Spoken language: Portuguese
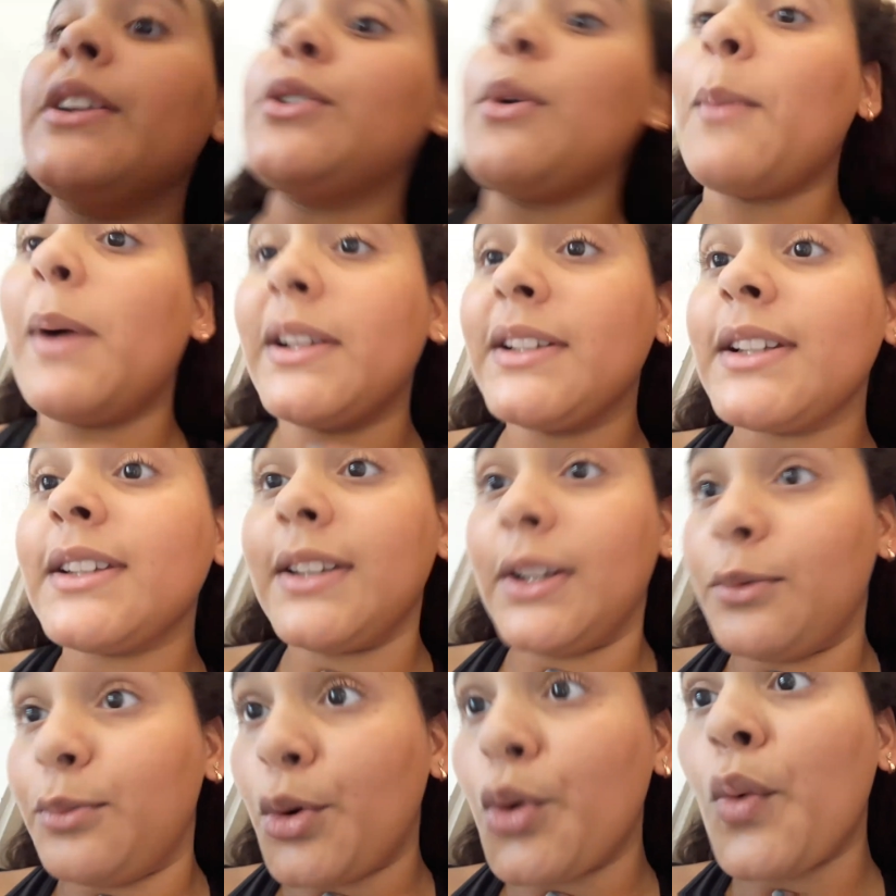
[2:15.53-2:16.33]
tomada que
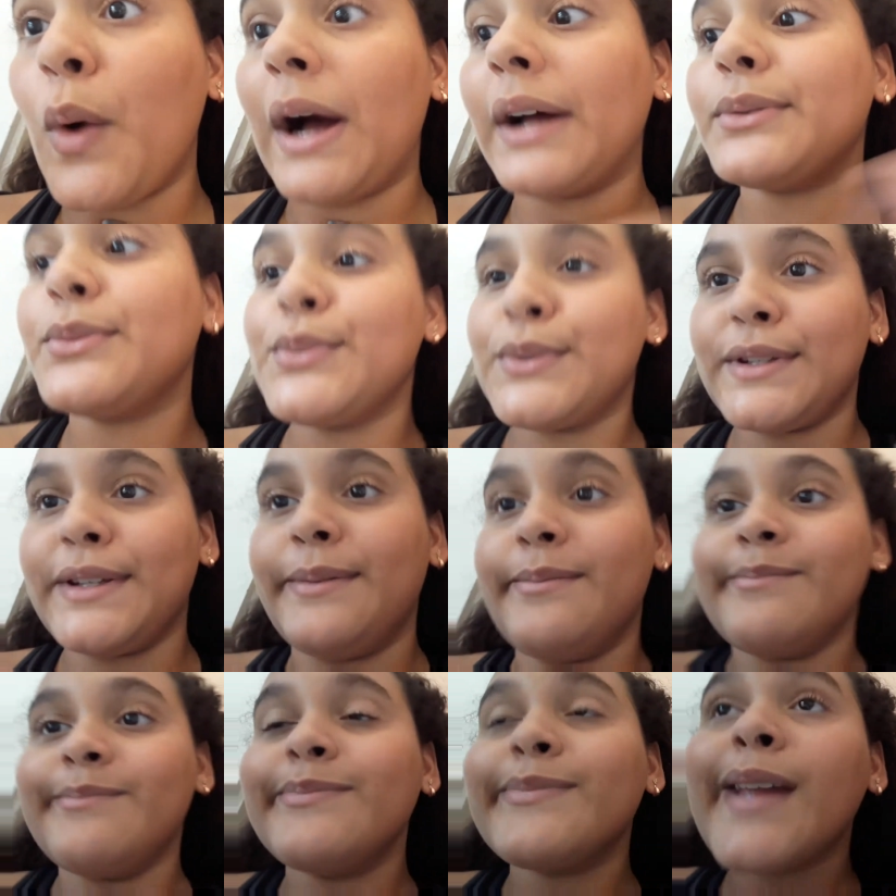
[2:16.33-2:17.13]
tem no meu quarto,
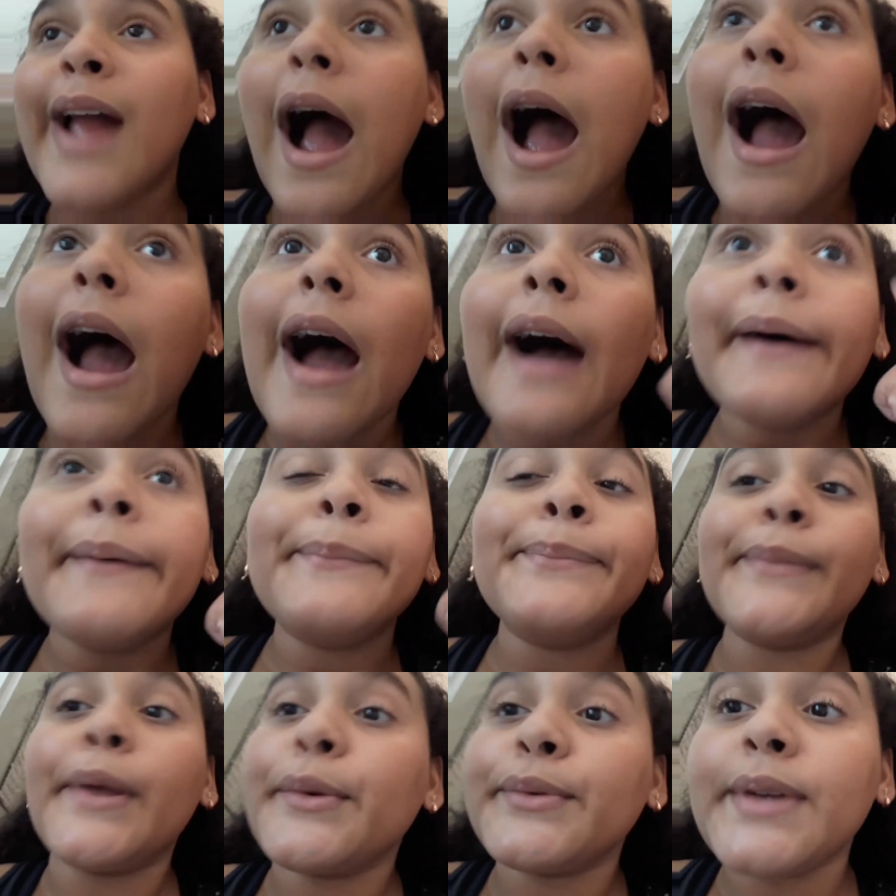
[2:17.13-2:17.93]
sim.
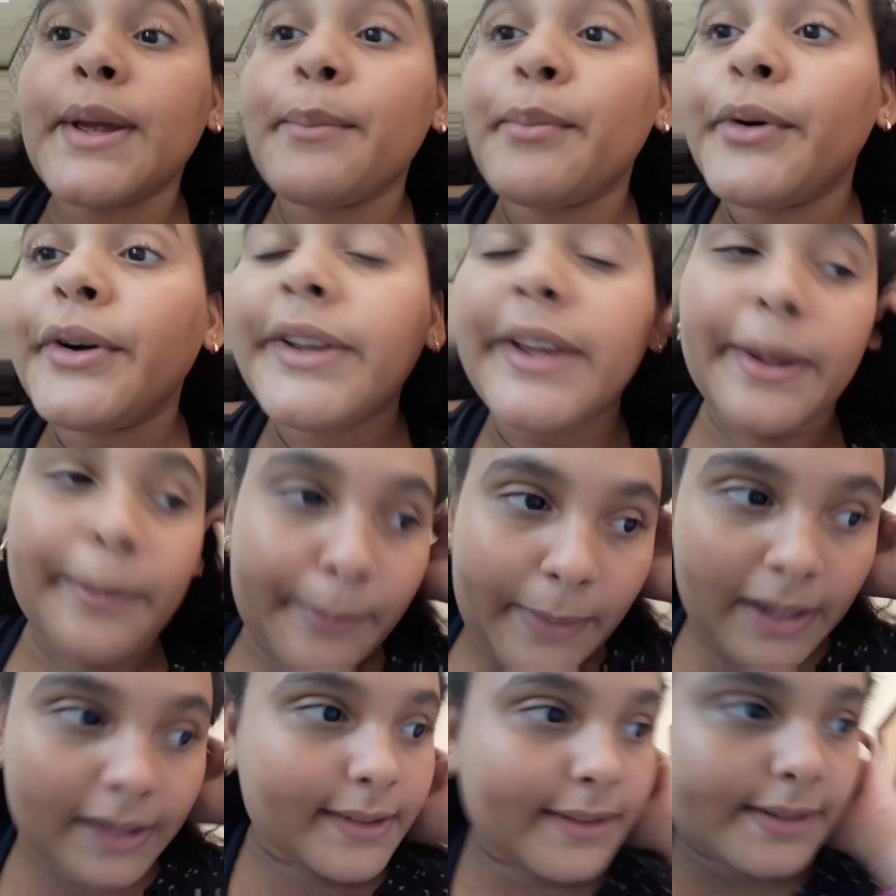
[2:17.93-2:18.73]
Não sei porquê,
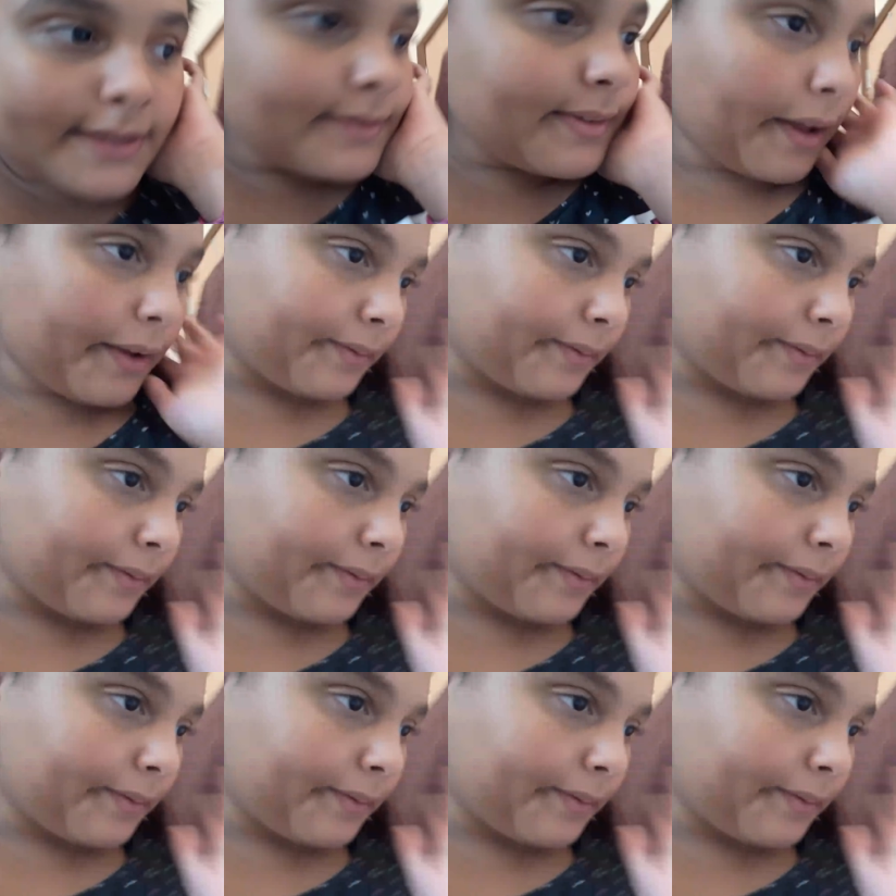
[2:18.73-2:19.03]
mas tem.